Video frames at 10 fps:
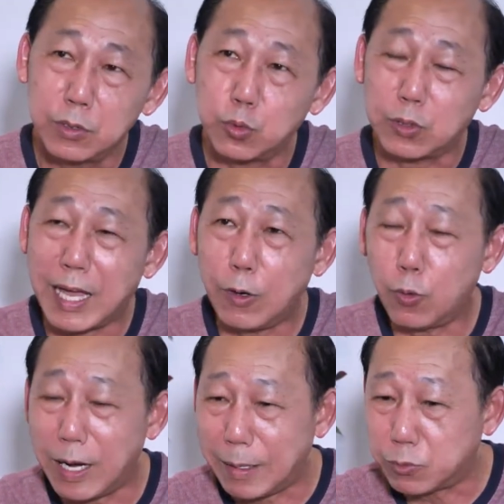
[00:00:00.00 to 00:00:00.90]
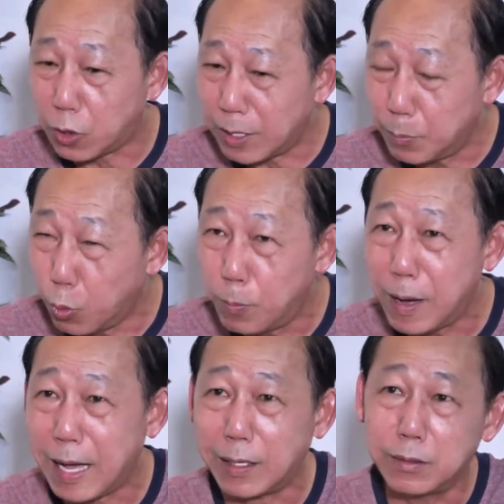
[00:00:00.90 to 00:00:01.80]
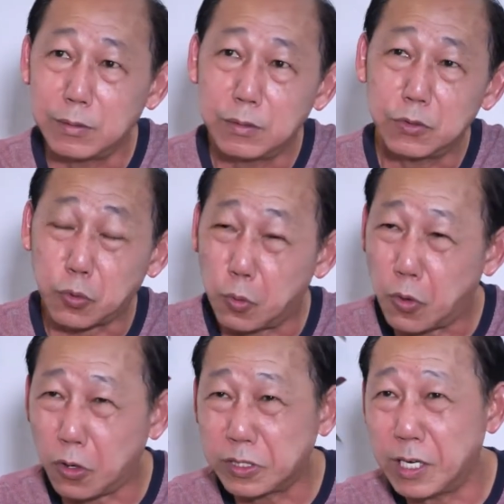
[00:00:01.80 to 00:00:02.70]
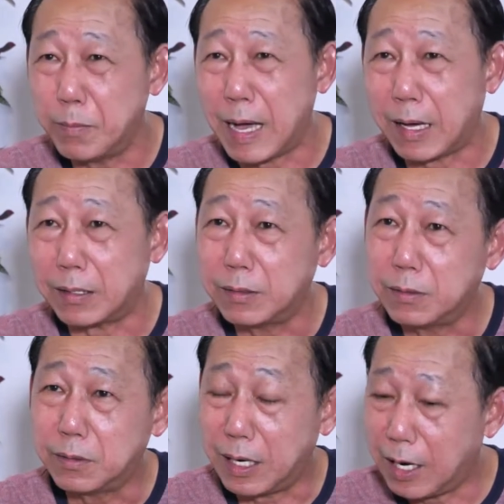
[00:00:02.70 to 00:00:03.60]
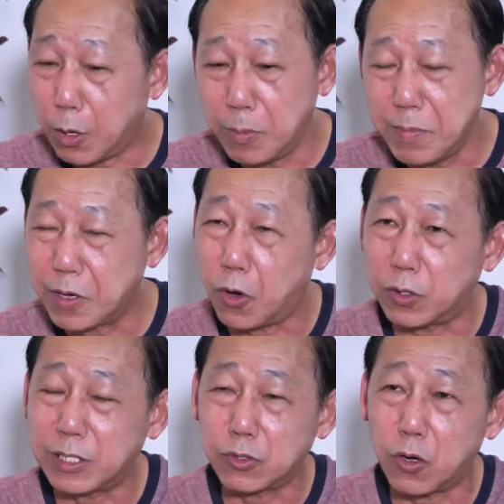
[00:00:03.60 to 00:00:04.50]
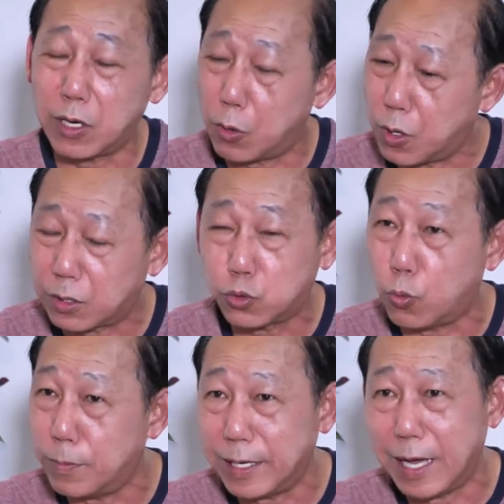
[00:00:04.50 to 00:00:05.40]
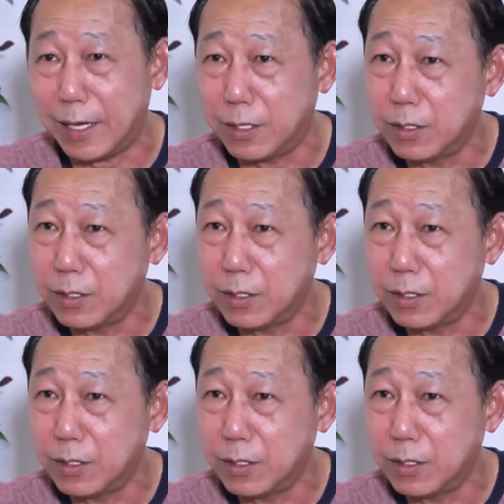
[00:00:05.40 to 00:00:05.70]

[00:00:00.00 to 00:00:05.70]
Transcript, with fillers: สุดท้ายโรงแรมตอนนั้นบูมมาก ส่งของเยอะมาก แล้วเราไม่มีของสต็อกเราก็ส่งไม่ได้